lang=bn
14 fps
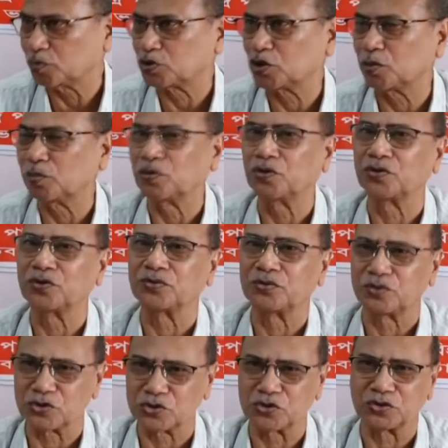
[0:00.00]
সম্মেলন
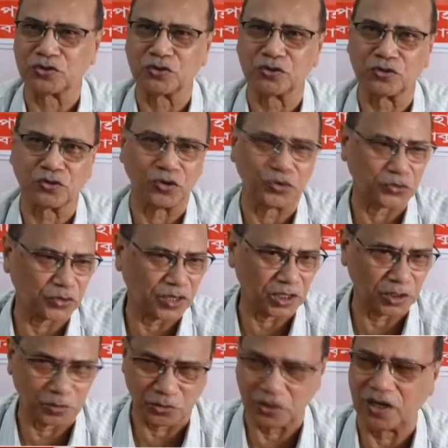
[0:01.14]
অনুষ্ঠিত হল গতকাল
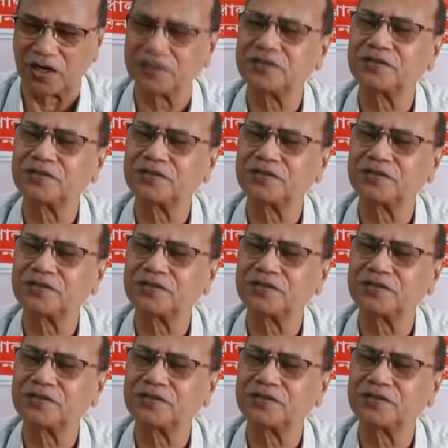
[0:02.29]
এবং আজ